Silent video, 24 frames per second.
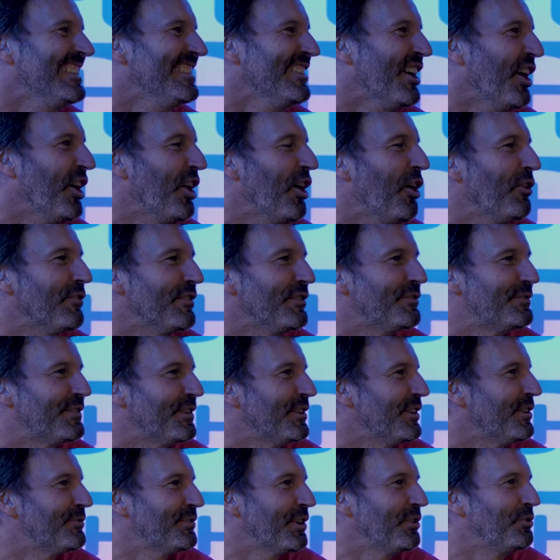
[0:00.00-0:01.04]
Non, non, on va
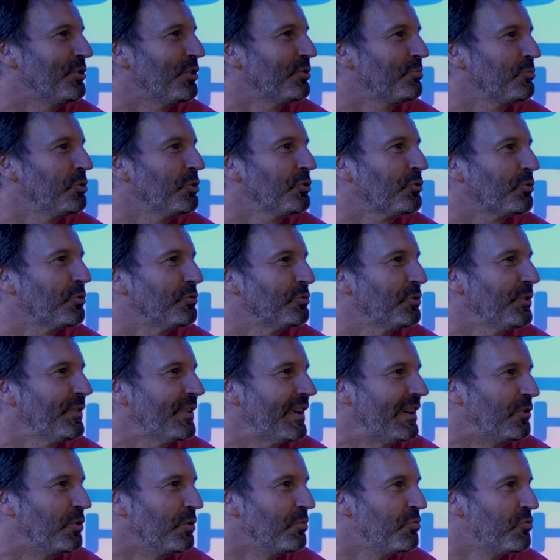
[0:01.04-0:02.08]
faire de notre mieux. Ce qu'on veut,
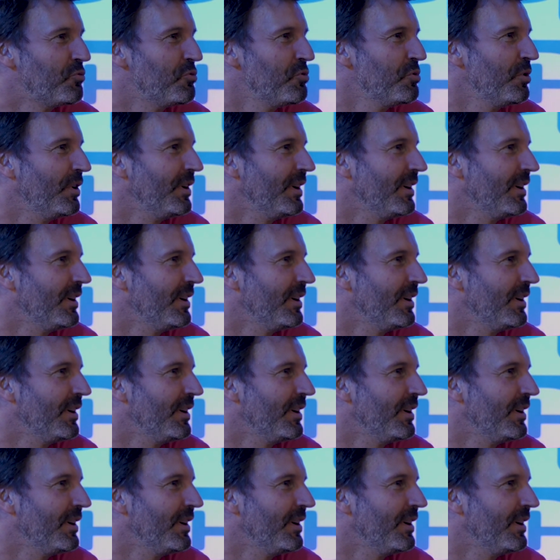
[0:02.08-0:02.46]
c'est aller au bout.